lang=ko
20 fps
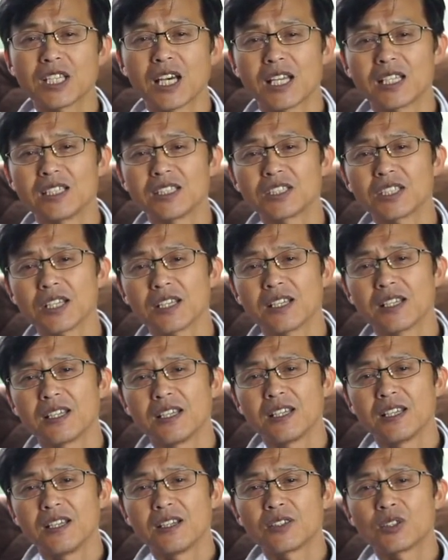않은 채
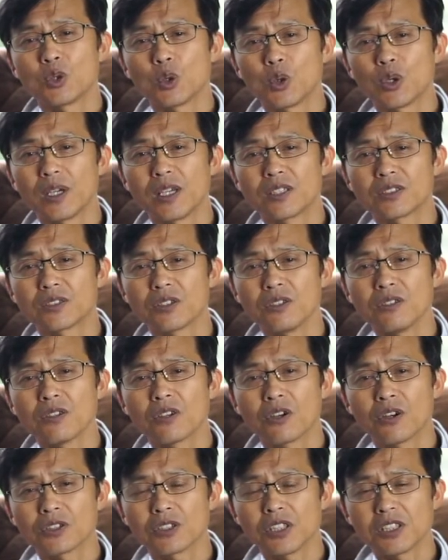교회에서
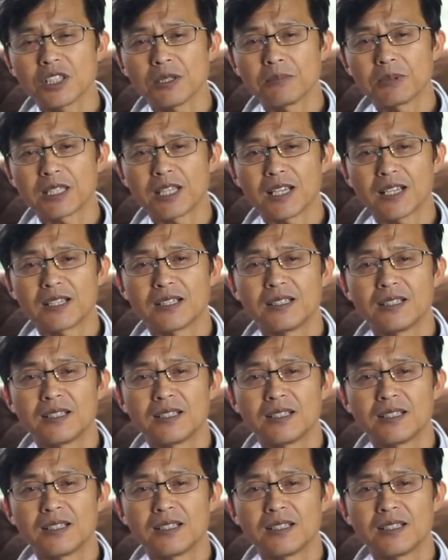거절됩니다.